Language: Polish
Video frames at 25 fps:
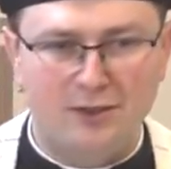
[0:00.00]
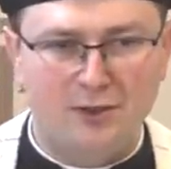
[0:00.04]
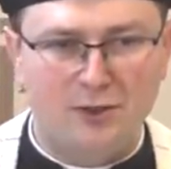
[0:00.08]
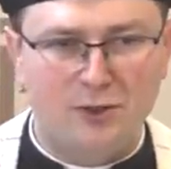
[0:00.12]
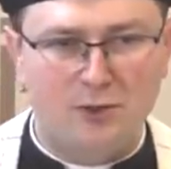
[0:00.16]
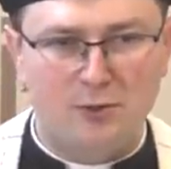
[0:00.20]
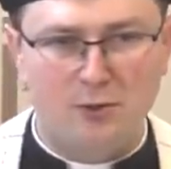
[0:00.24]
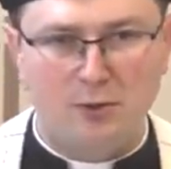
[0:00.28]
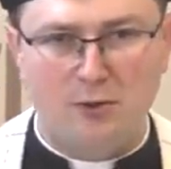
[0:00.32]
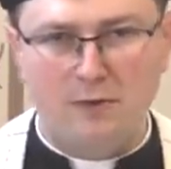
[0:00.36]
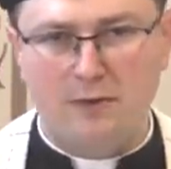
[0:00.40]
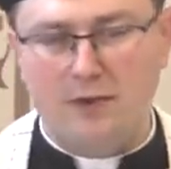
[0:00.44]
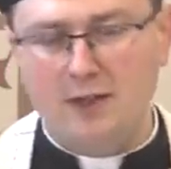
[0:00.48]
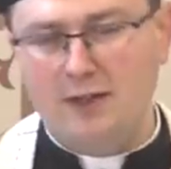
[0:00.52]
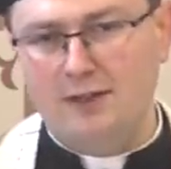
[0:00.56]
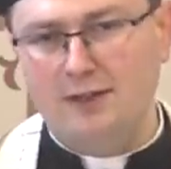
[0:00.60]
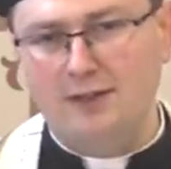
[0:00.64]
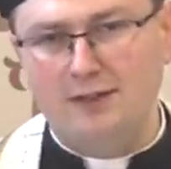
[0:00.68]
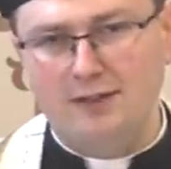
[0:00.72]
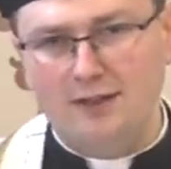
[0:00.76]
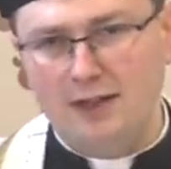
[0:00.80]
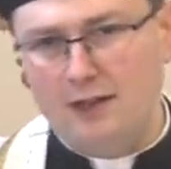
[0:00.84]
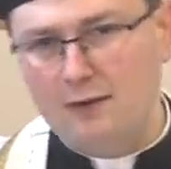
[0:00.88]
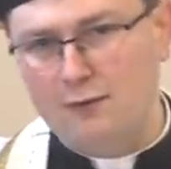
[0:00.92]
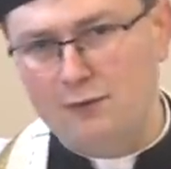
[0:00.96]
gdy człowiek
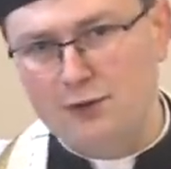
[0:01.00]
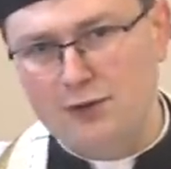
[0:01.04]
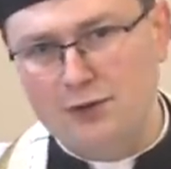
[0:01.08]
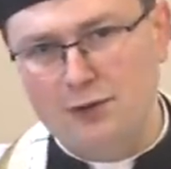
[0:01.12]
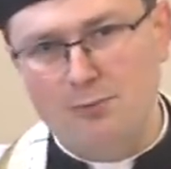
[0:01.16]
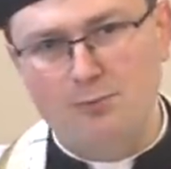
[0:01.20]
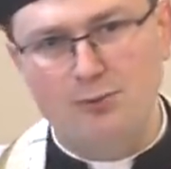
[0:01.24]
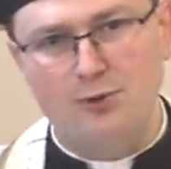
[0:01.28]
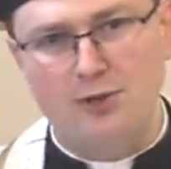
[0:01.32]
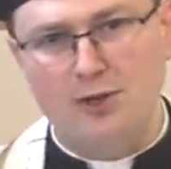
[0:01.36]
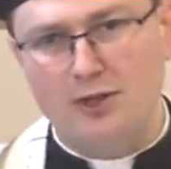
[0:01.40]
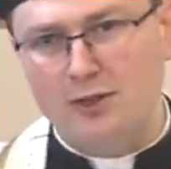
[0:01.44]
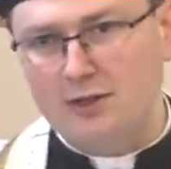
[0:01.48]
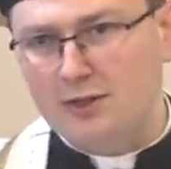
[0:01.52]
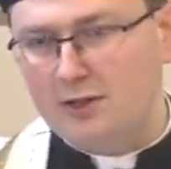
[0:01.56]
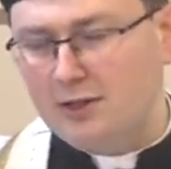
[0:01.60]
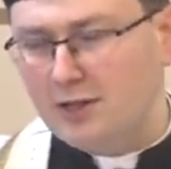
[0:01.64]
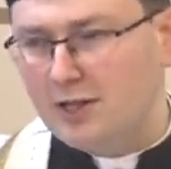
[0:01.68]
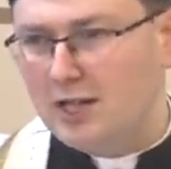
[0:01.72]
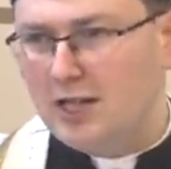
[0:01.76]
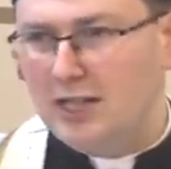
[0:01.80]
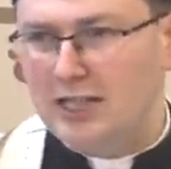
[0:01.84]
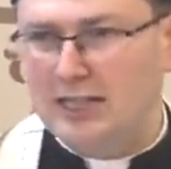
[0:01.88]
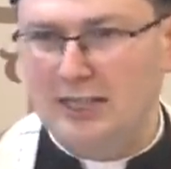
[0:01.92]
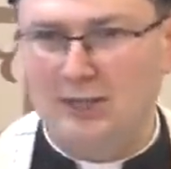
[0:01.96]
zawsze przed
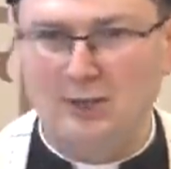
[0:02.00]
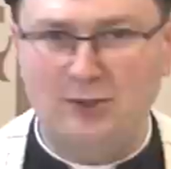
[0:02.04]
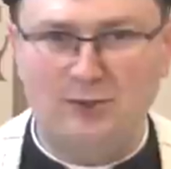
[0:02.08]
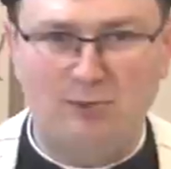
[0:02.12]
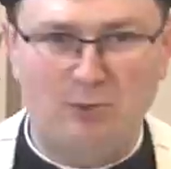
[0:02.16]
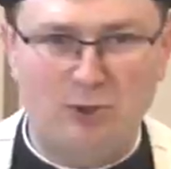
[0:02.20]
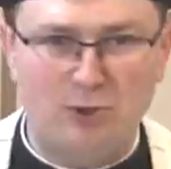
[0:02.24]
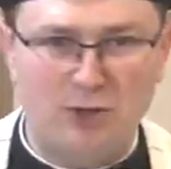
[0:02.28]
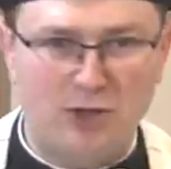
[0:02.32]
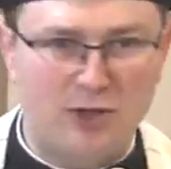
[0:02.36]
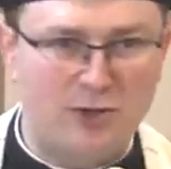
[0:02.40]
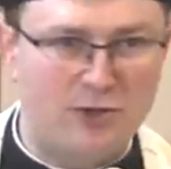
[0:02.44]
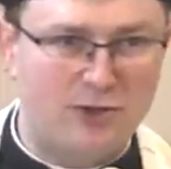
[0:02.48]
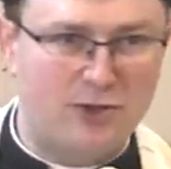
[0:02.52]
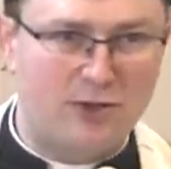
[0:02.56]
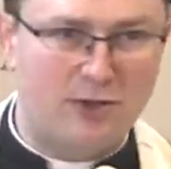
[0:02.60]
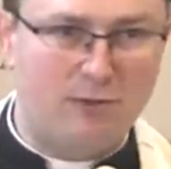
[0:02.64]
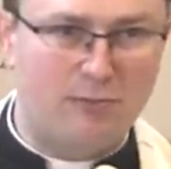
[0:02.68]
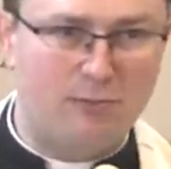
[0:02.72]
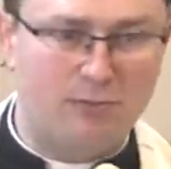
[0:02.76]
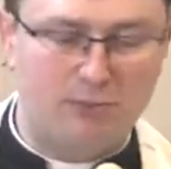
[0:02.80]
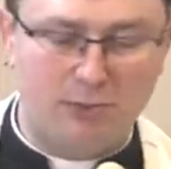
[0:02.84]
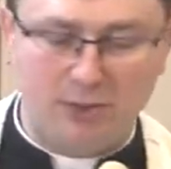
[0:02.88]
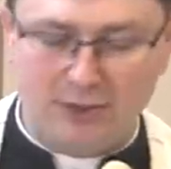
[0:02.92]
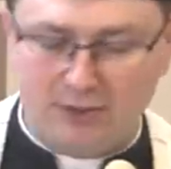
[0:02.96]
rozpoczęciem
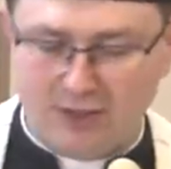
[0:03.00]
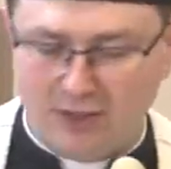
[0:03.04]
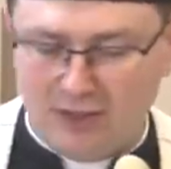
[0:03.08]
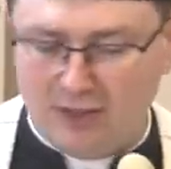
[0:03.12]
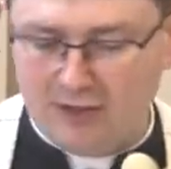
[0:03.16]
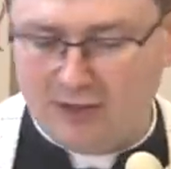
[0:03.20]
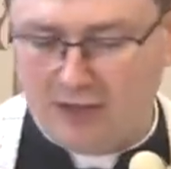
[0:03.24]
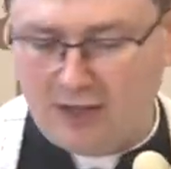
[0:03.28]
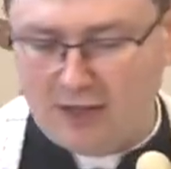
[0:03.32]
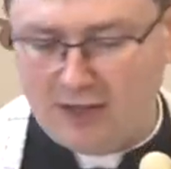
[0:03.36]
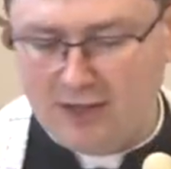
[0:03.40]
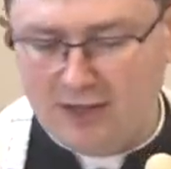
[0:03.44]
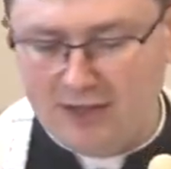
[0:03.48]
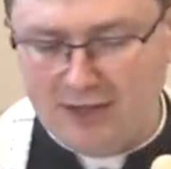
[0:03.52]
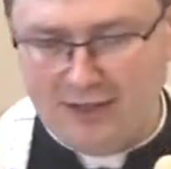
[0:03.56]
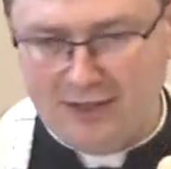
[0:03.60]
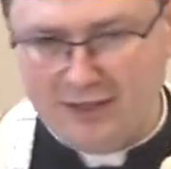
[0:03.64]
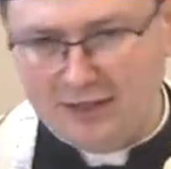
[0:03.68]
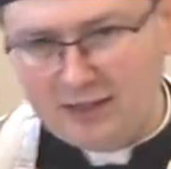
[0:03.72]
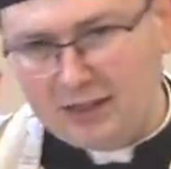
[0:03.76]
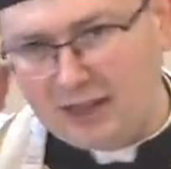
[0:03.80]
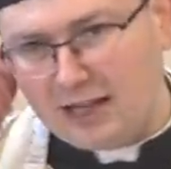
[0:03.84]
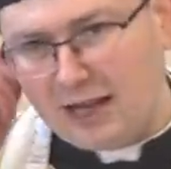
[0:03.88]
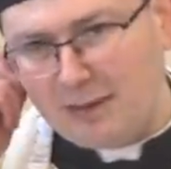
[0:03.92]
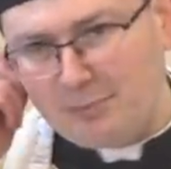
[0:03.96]
pisania
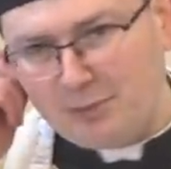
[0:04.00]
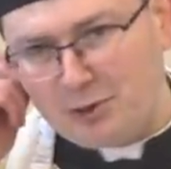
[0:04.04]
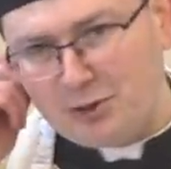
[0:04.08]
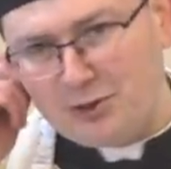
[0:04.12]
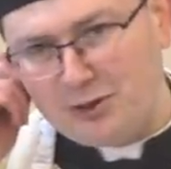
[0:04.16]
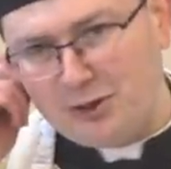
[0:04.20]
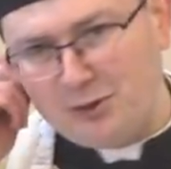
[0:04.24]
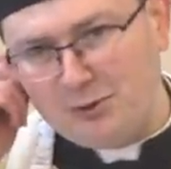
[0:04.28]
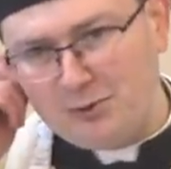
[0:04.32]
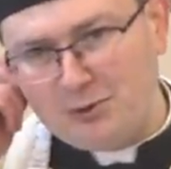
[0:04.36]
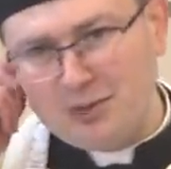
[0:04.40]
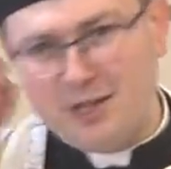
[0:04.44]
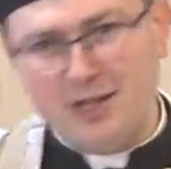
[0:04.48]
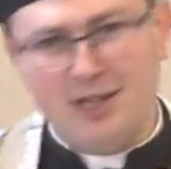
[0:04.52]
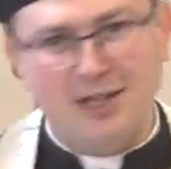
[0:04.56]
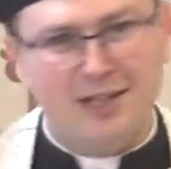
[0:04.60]
drapie się